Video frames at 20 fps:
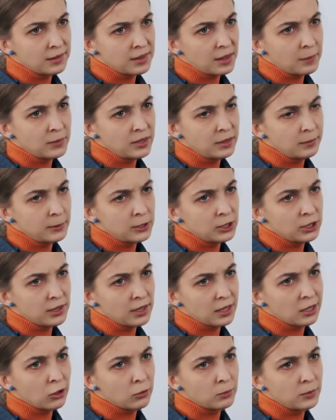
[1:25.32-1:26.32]
На Западе
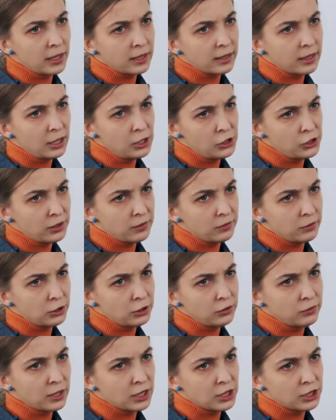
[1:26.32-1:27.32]
пишется огромное
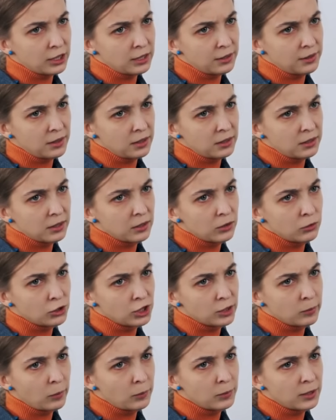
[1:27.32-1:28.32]
количество очень важных и
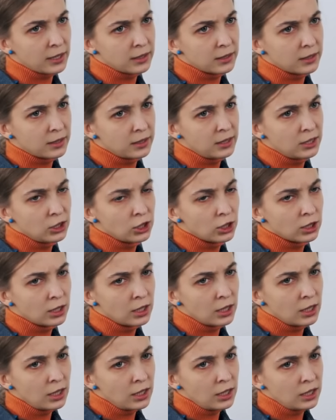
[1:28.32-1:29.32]
ценных научно-популярных
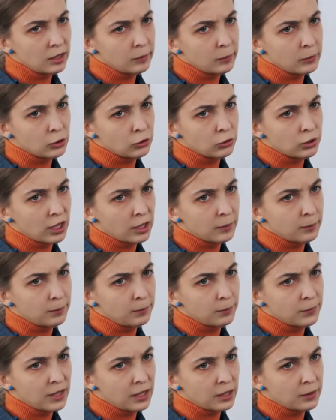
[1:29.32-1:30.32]
книжек. Их пишут
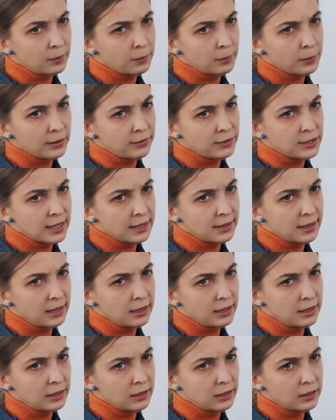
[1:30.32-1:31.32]
как, как
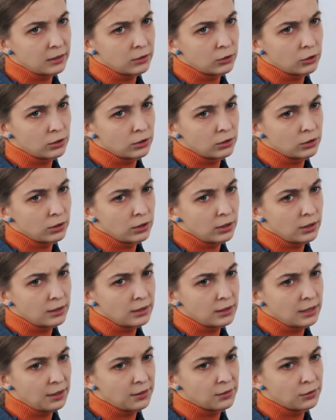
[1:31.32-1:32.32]
профессиональные
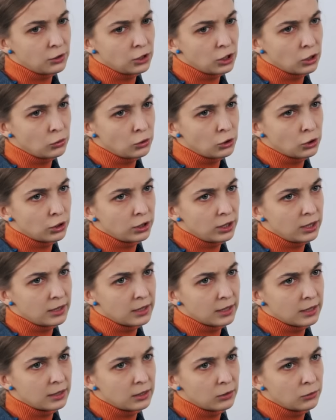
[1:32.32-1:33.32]
действующие
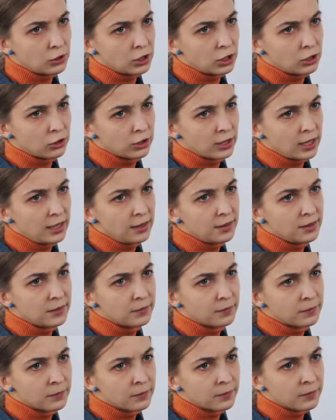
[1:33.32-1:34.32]
ученые, так и научные
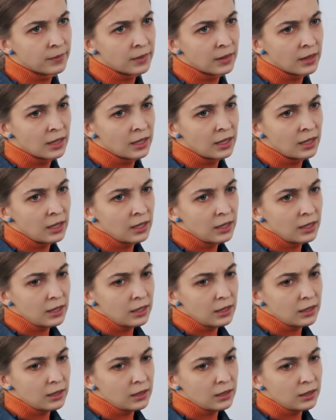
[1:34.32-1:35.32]
журналисты.
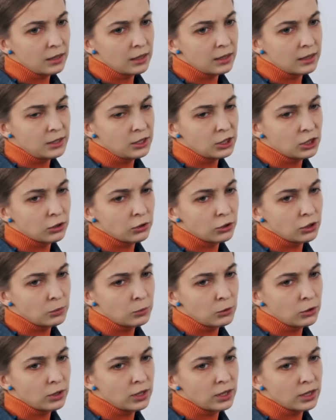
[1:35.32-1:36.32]
Э, и книжек
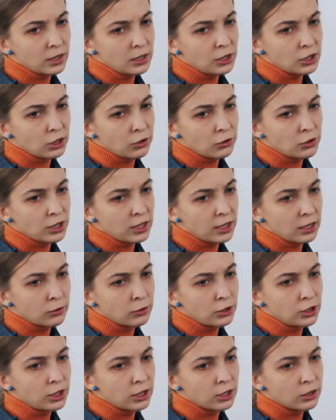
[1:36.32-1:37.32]
очень много, книжки очень
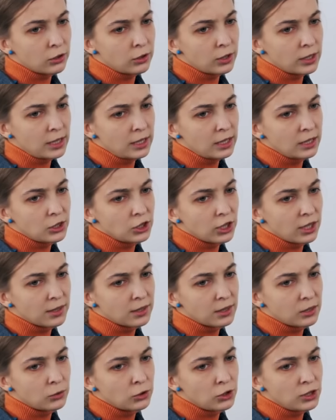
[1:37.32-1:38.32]
хорошие, но они
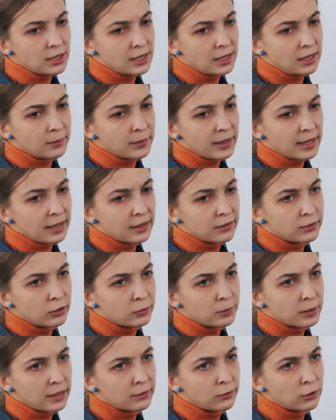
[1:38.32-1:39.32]
часто очень сильно
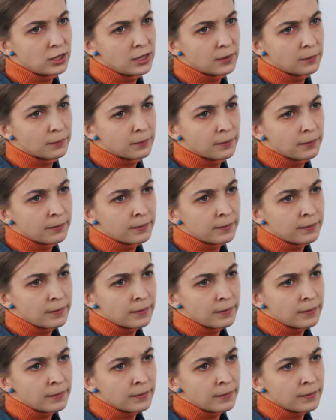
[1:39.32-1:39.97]
проигрывают в переводе.